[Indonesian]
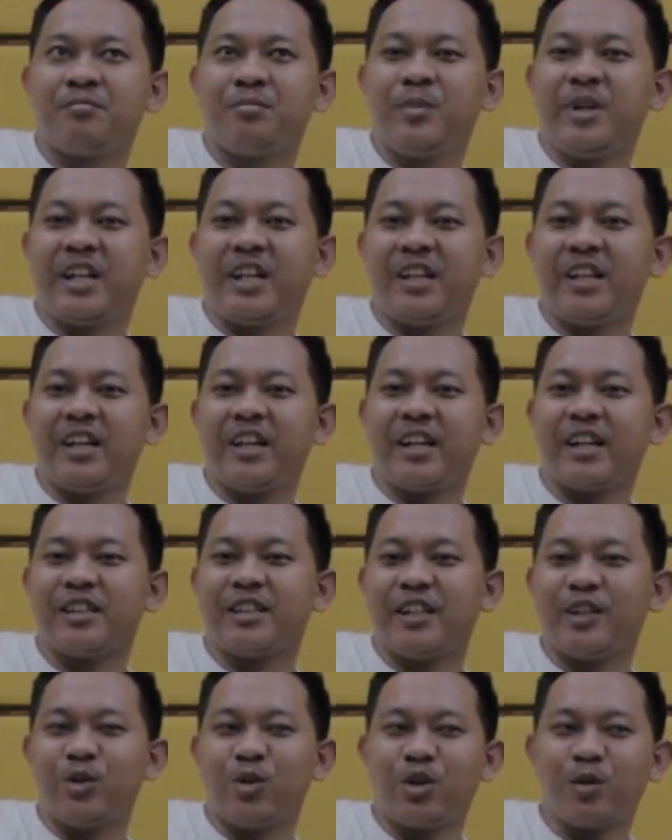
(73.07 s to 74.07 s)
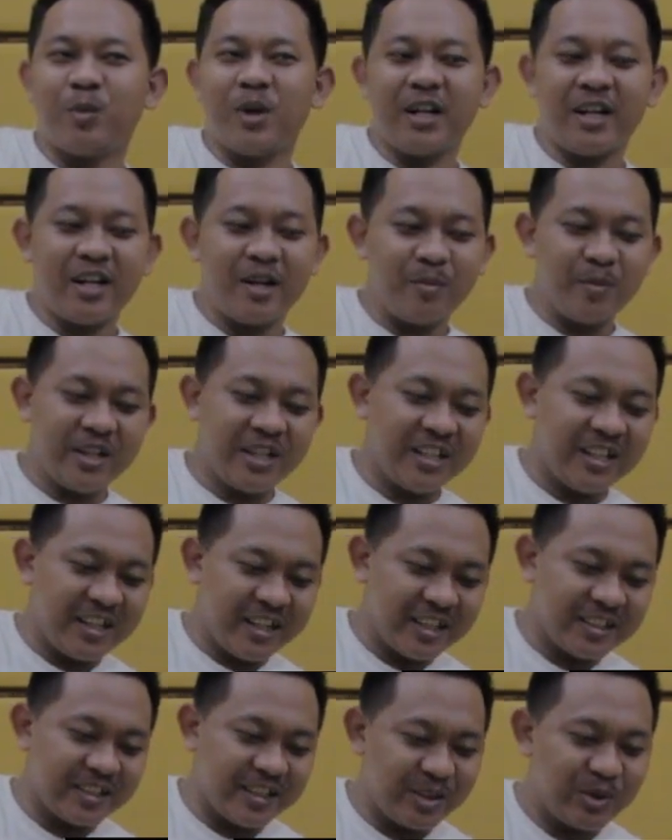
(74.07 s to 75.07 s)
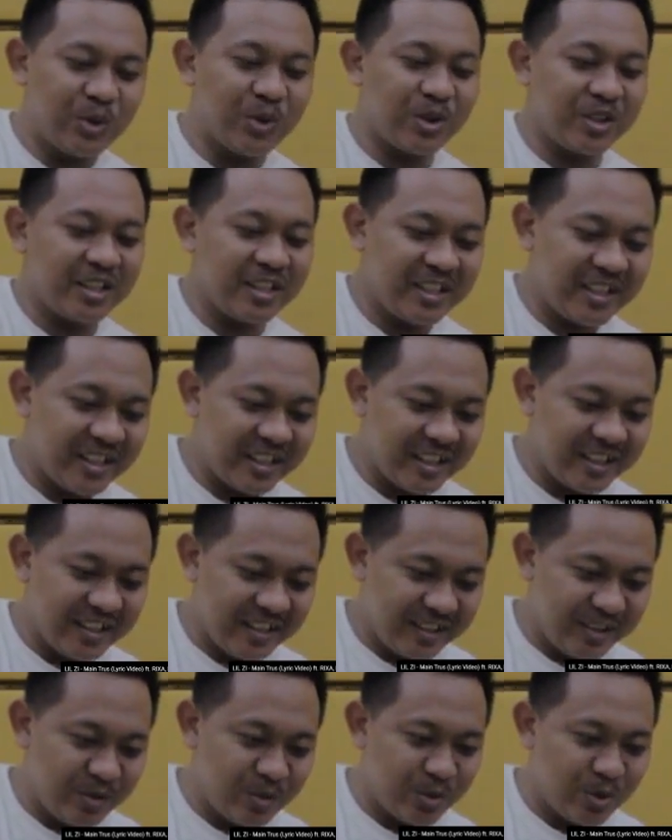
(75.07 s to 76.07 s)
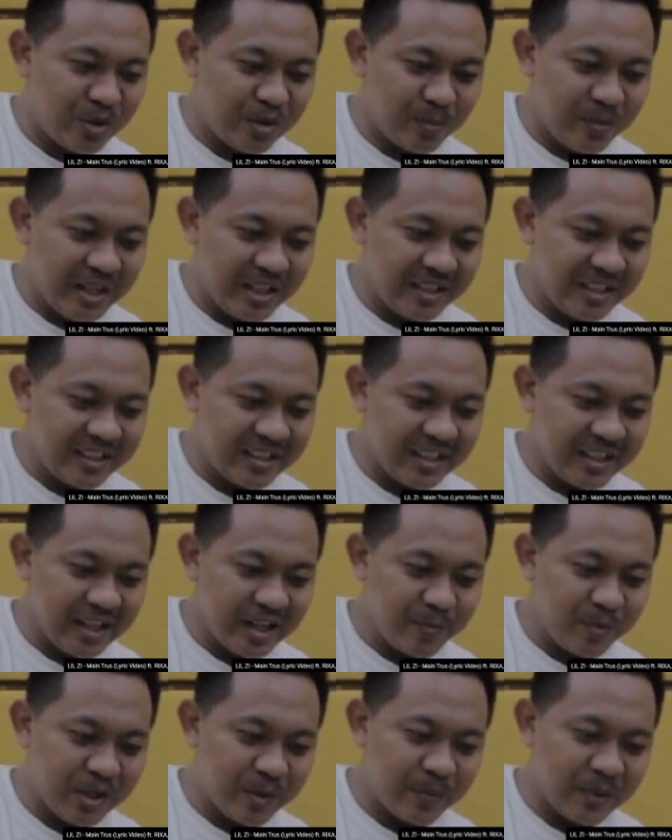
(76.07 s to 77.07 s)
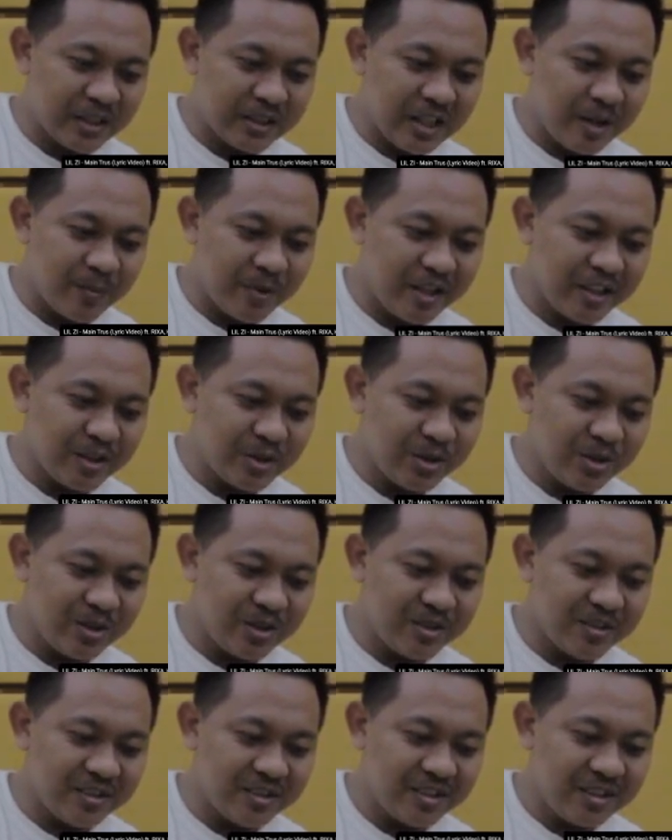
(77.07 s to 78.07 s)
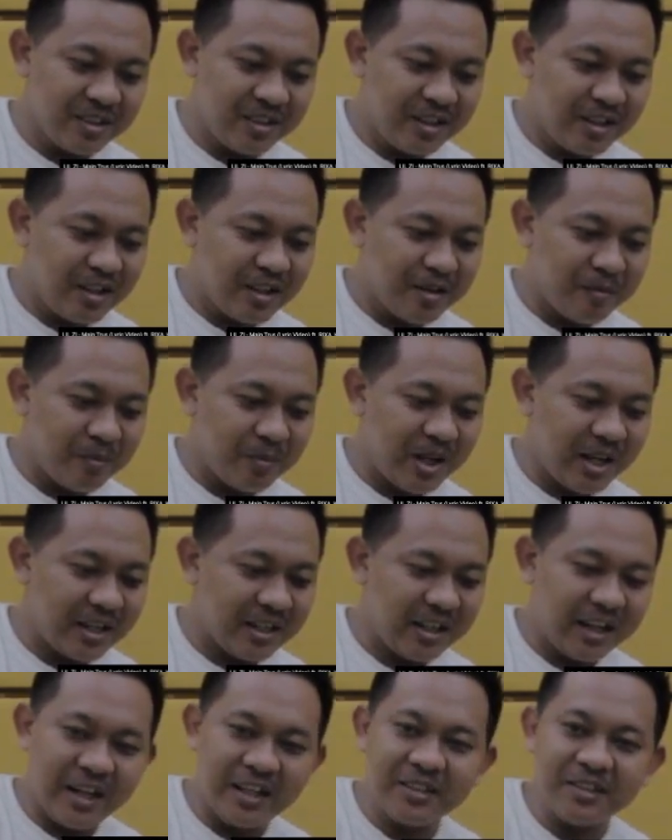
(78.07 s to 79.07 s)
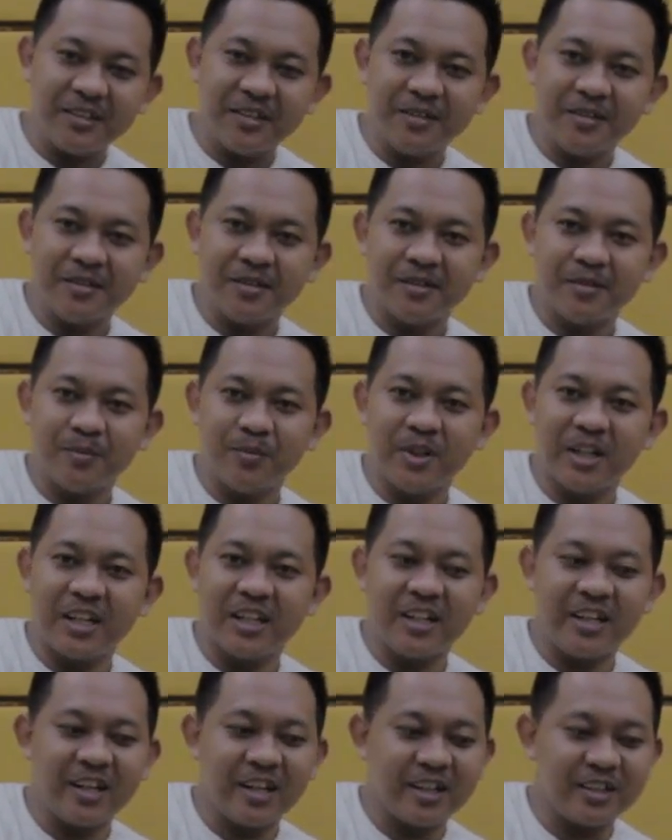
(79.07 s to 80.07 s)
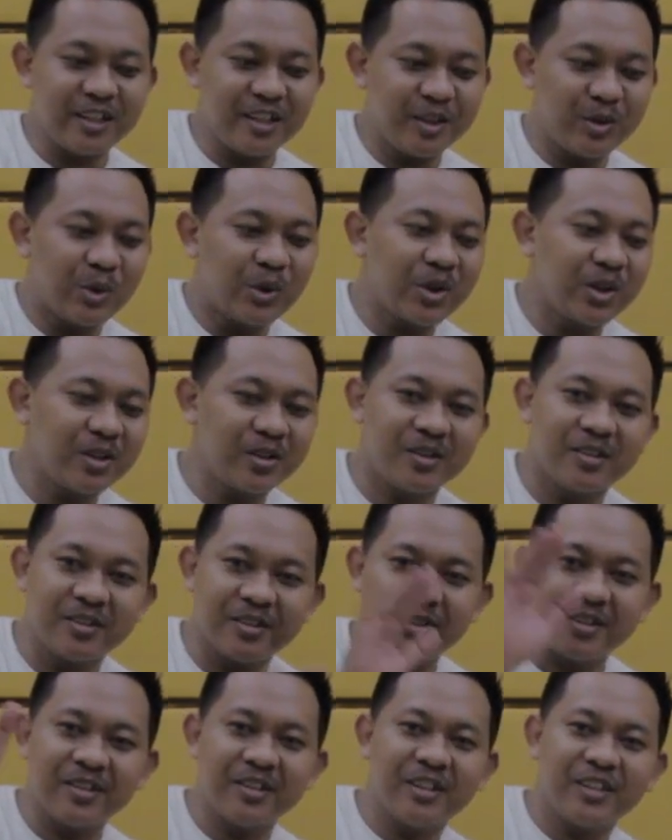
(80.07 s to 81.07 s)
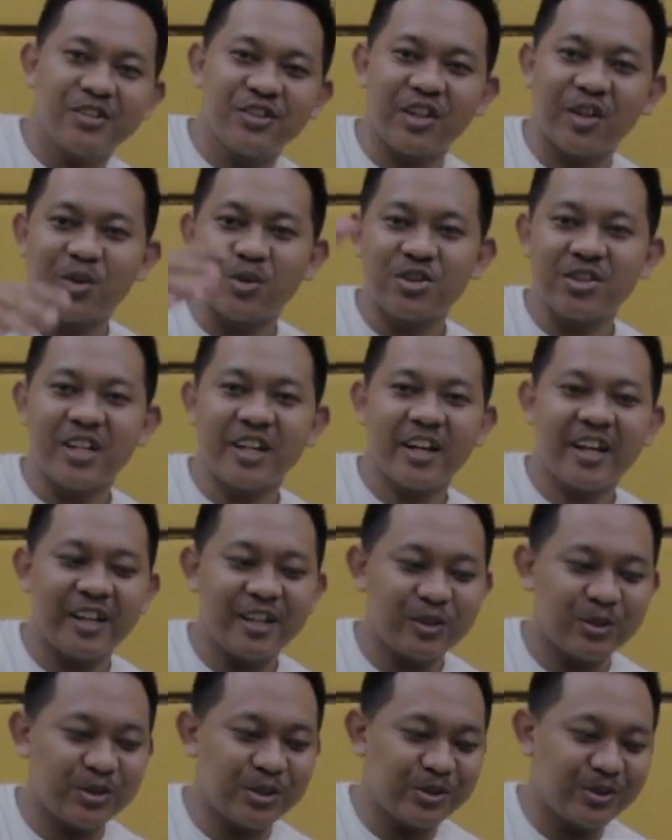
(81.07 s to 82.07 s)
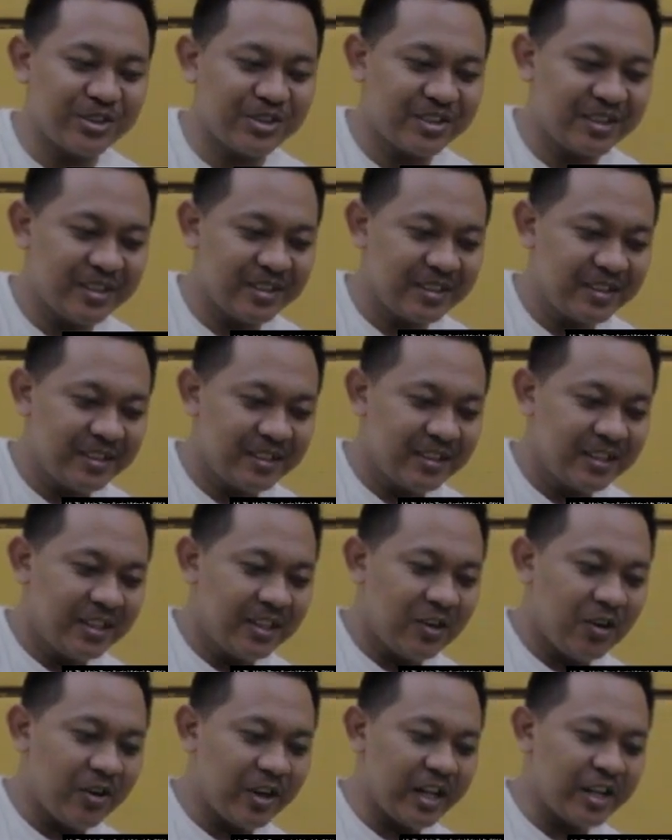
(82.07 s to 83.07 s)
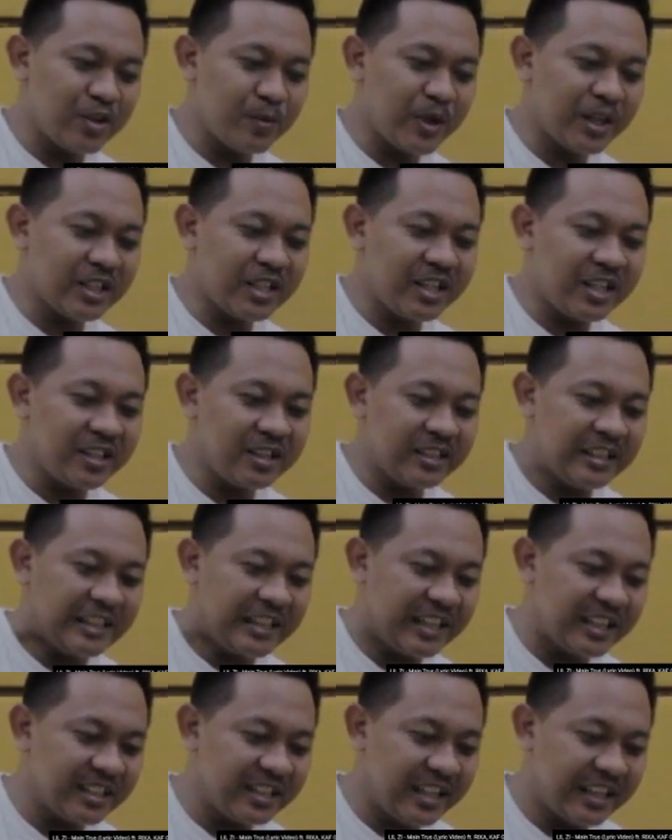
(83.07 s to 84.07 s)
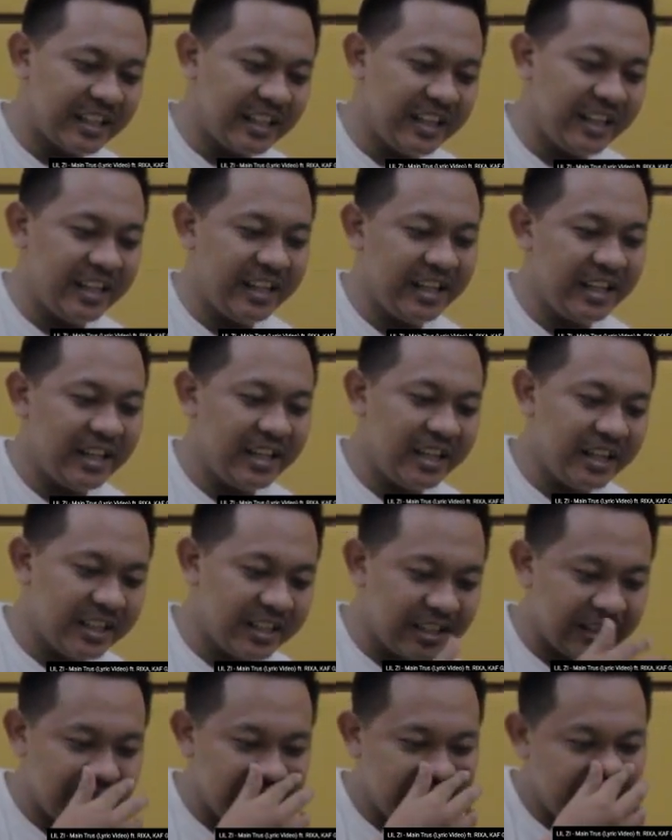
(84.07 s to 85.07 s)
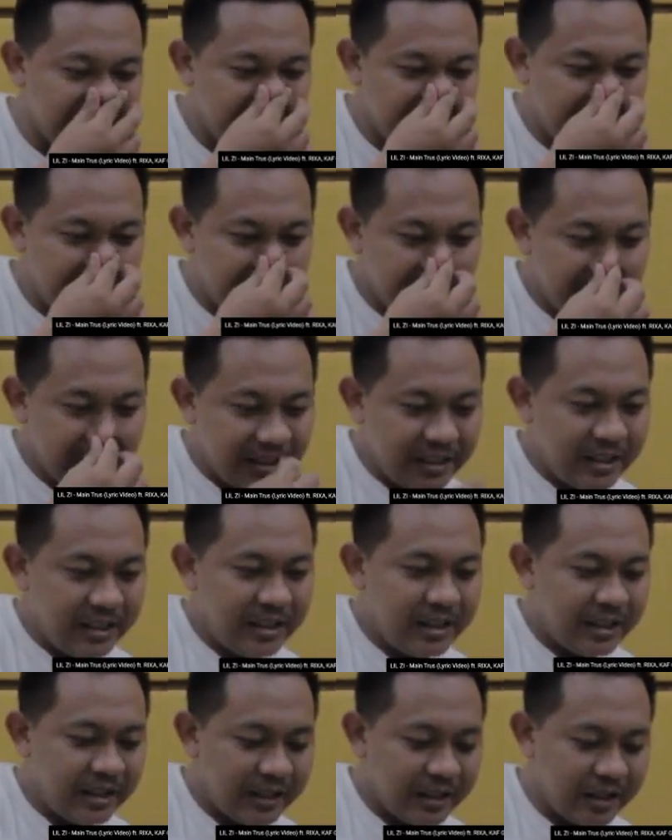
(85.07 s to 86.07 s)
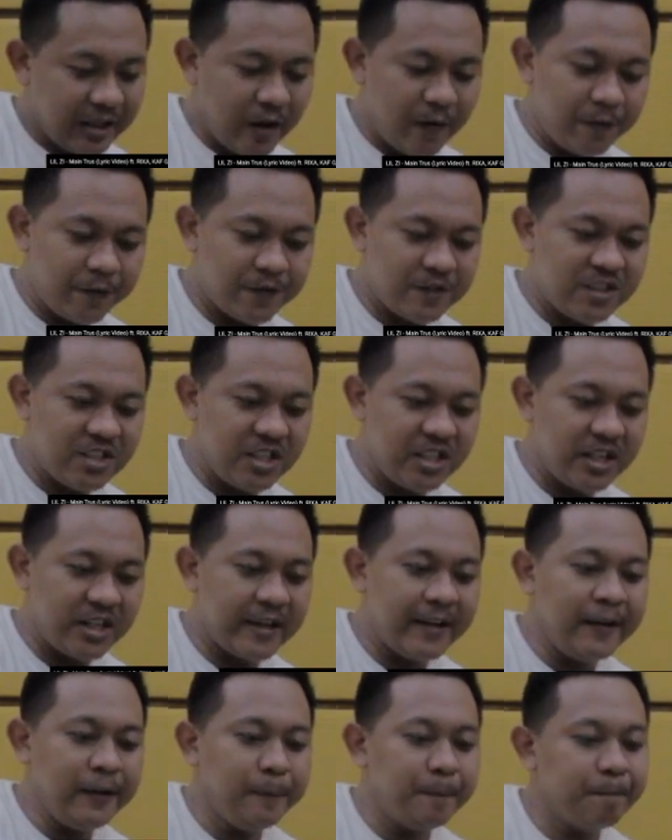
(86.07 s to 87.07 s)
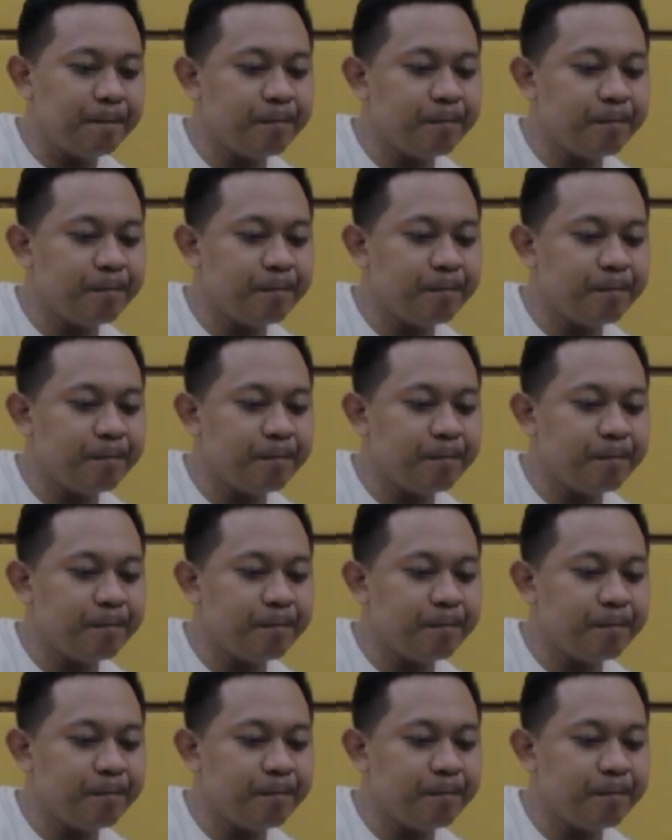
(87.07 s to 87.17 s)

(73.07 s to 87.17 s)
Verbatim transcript: bikin lirik tidur makan bikin lirik tidur jadi new normalnya dari rapper pertama itu makan bikin lirik tidur siklusnya kayak gitu terus oke coba kita dengar dari Kev G ya